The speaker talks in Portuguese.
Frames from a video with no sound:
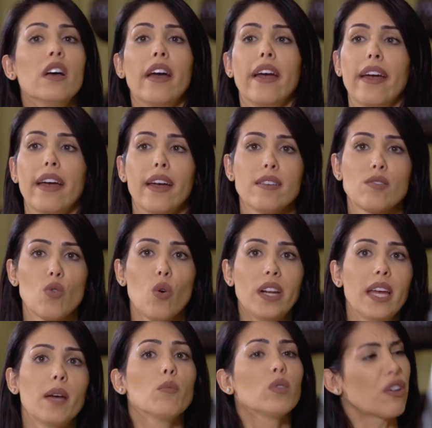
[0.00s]
é,
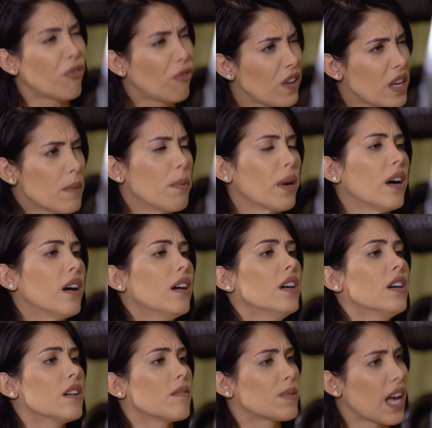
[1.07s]
escolher muita fibra,
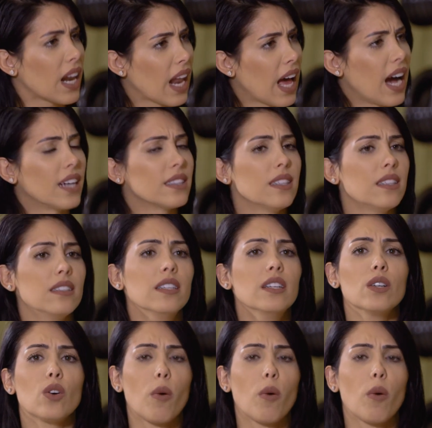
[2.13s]
salada,